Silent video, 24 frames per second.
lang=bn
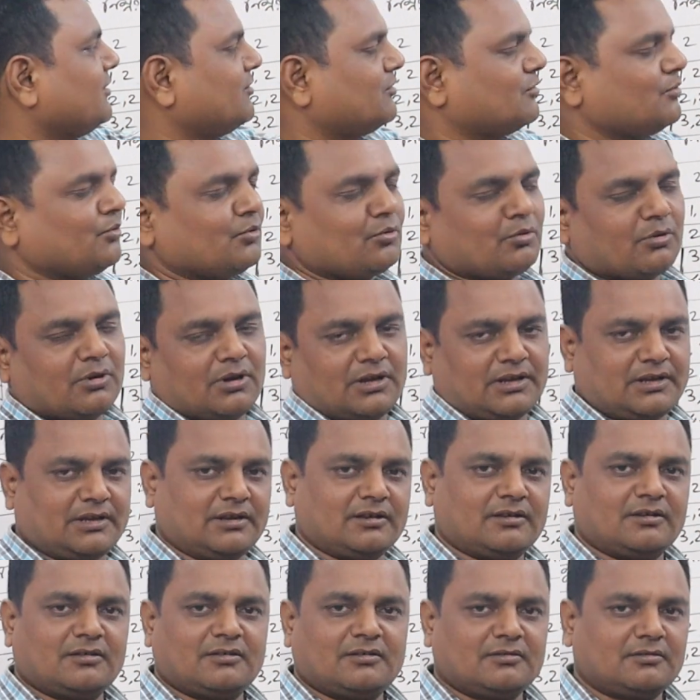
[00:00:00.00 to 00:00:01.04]
সিক্স গুণ করলে কি
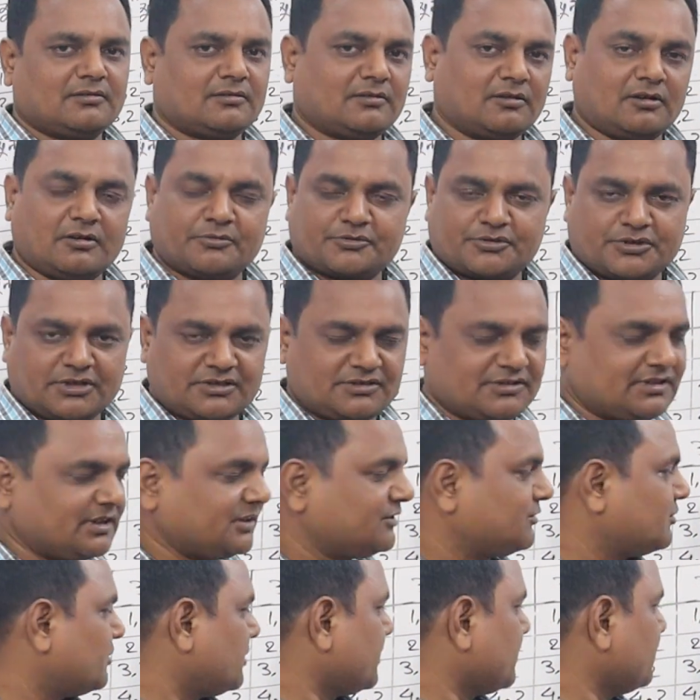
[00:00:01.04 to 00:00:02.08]
অবশ্যই
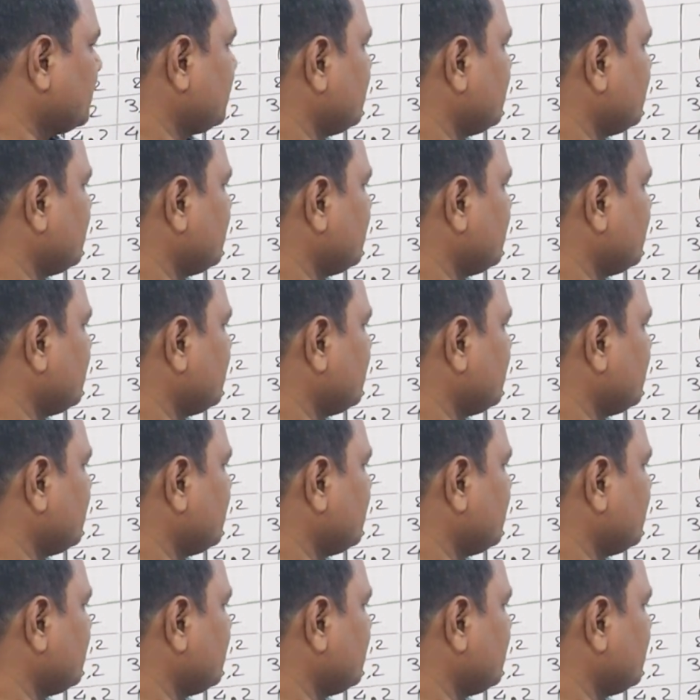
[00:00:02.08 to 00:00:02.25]
সিক্স হয়